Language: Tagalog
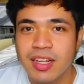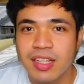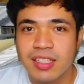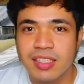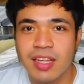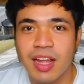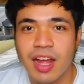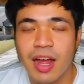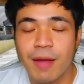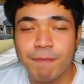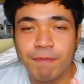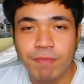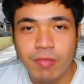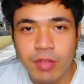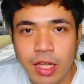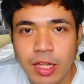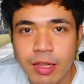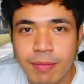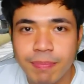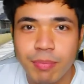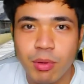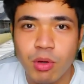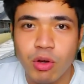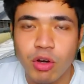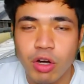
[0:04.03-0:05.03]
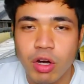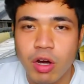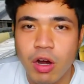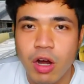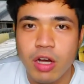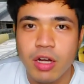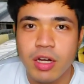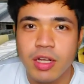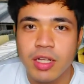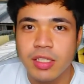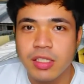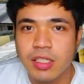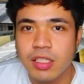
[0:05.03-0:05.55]
na update po
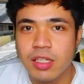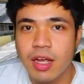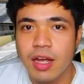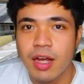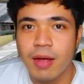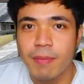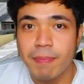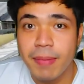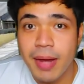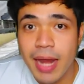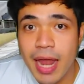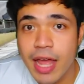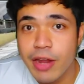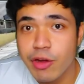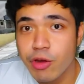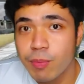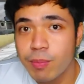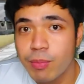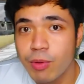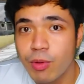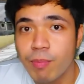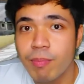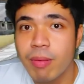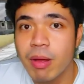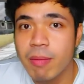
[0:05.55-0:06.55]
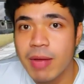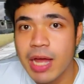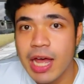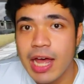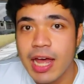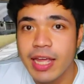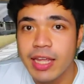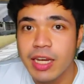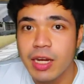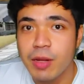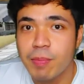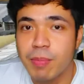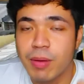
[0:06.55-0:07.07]
regarding sa plano pong
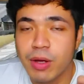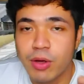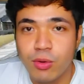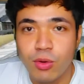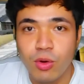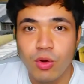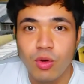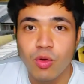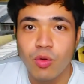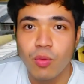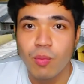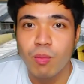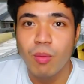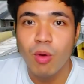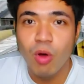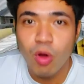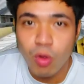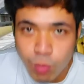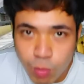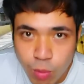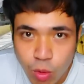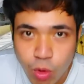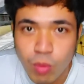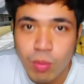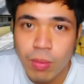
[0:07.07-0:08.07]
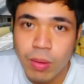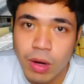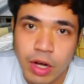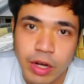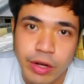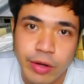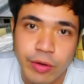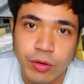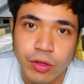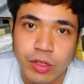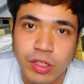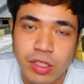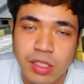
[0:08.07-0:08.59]
pabahay ni Pangulong Bongbong
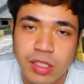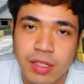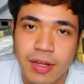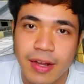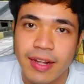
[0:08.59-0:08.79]
Marcos.